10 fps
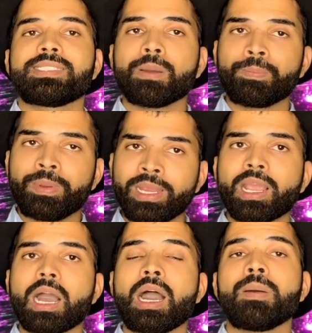जब भी
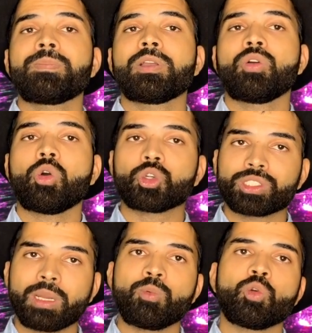आप
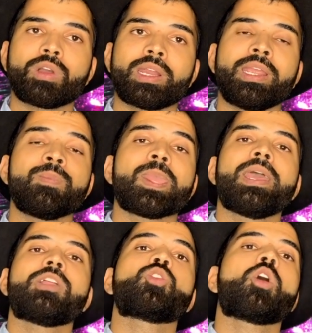हॉस्टल बुक करें
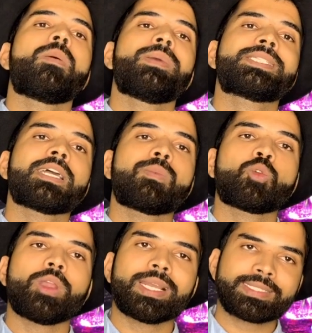तो हमेशा
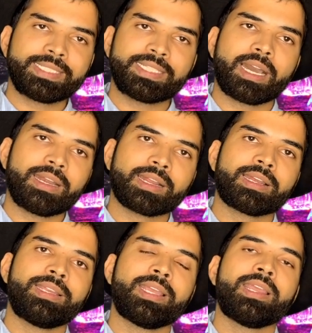आपको एक चीज़ ध्यान
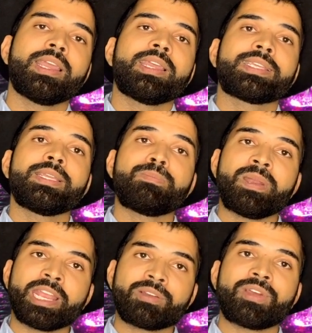रखनी है कि
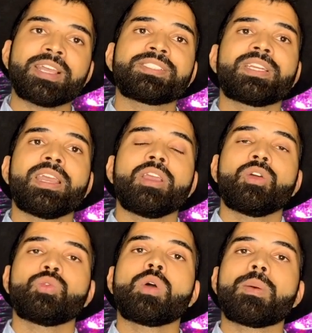ब्रेकफास्ट है
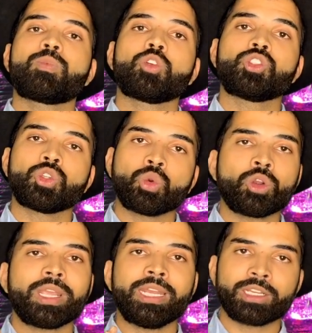वो आपको
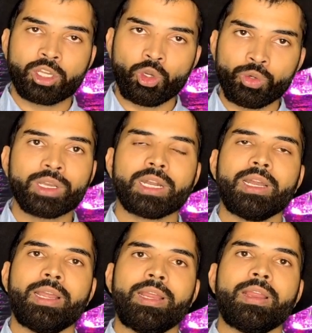ज़रूर इंक्लूड
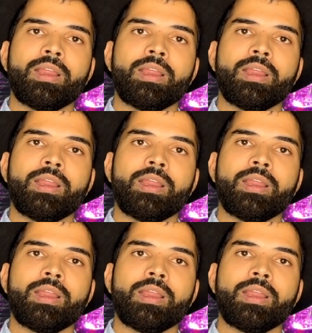करना है